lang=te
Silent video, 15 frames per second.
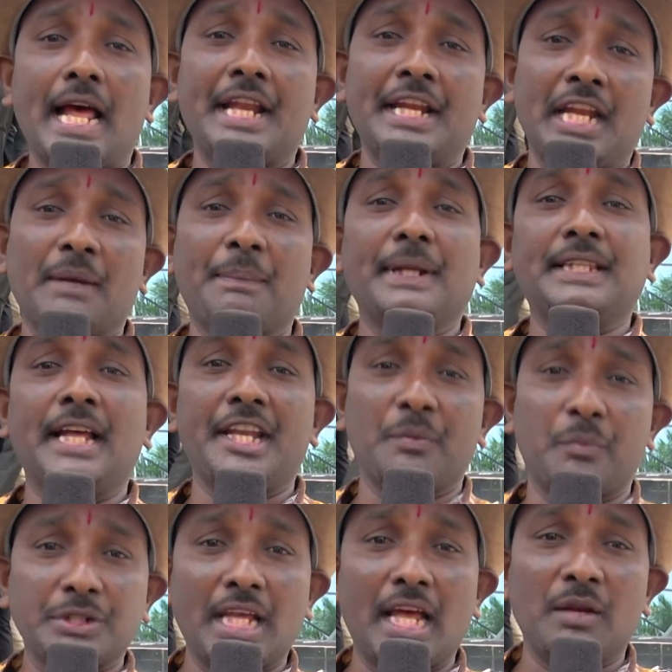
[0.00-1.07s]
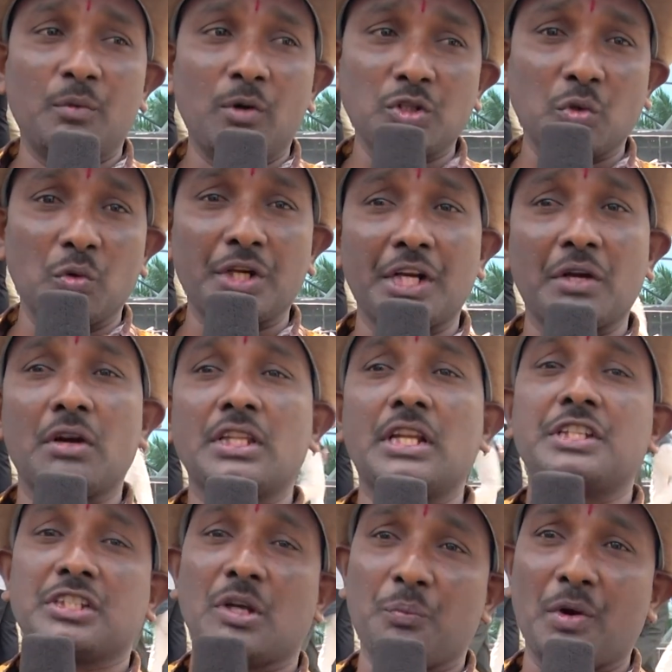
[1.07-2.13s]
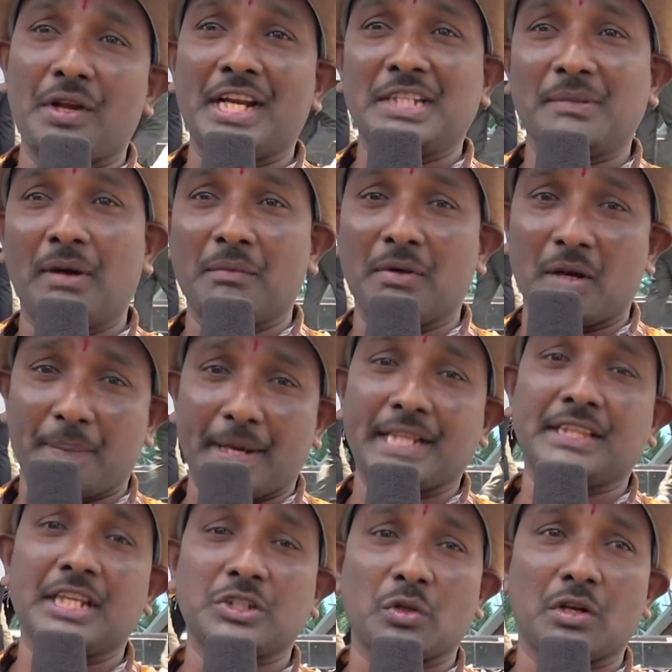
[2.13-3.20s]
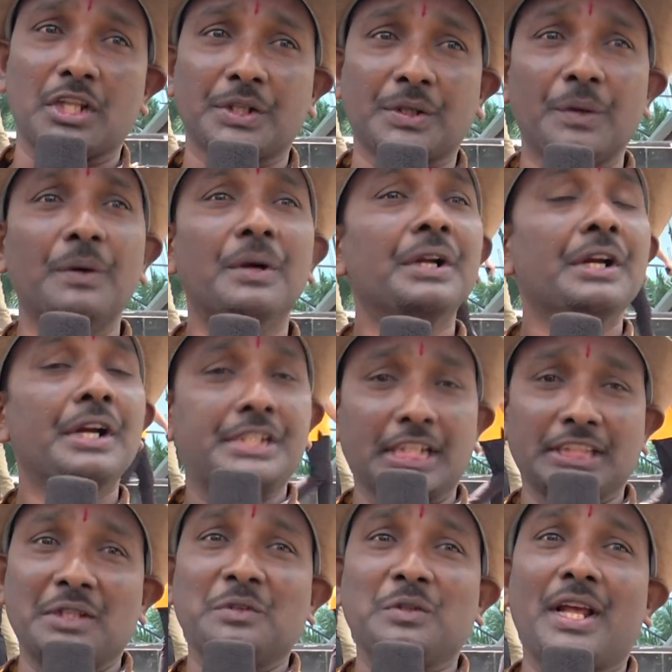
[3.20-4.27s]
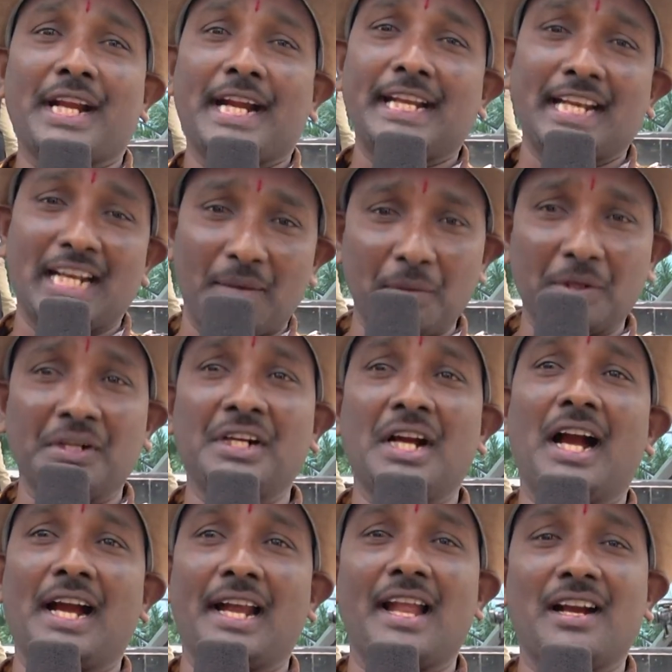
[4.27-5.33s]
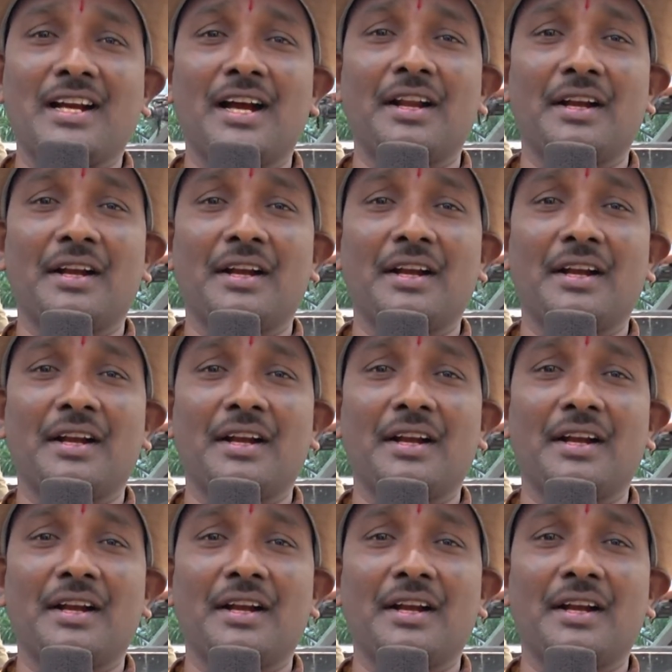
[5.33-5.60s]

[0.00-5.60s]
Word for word: అనే నేపథ్యాన్ని భుజాలను వేసుకుంటూ ఇంకోదలిని సంపూర్ణ చేసే గారు ప్రయత్నిస్తున్నందుకు ఈ చిత్రం ద్వారా గట్టి నమ్మకంగా కళా